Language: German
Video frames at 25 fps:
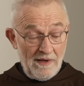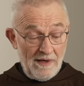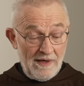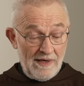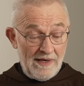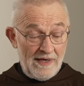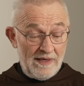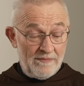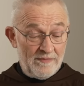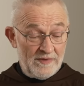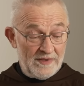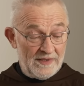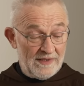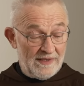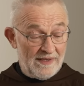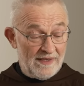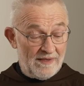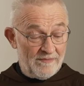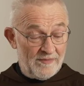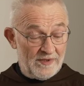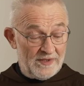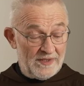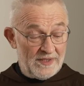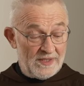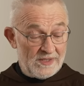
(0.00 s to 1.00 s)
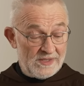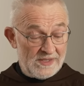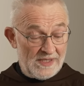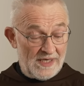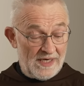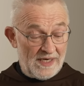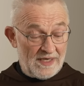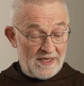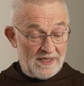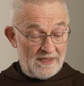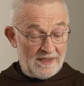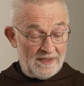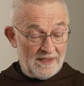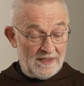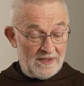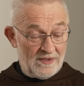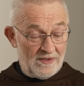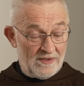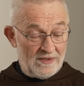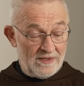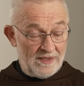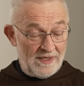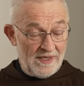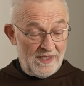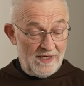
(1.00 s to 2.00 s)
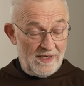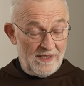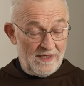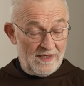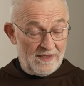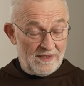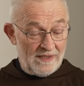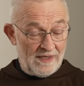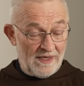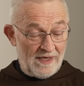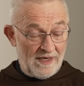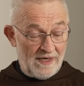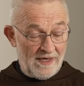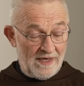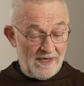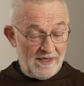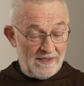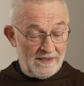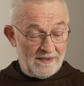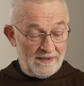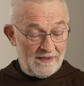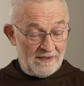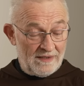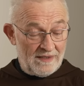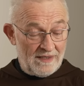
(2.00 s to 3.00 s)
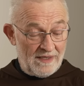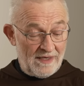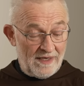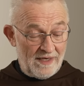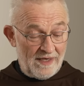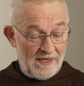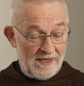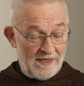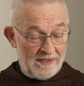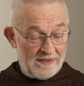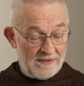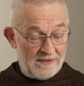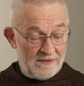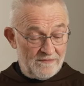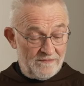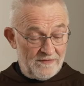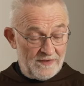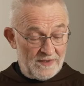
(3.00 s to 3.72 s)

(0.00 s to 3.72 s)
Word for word: Amen, Amen, ich sage dir, noch ehe der Hahn kräht,